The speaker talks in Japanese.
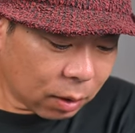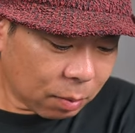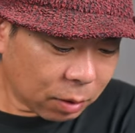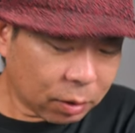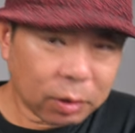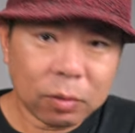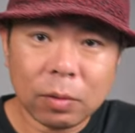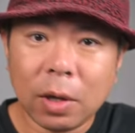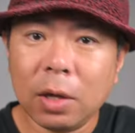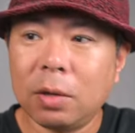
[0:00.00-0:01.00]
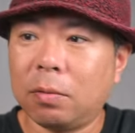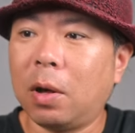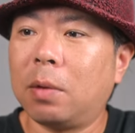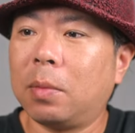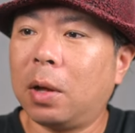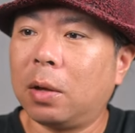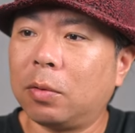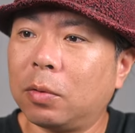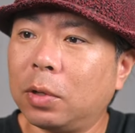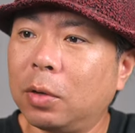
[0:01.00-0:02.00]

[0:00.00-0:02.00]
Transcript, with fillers: で、まあ、Z9 は、まあ、あの、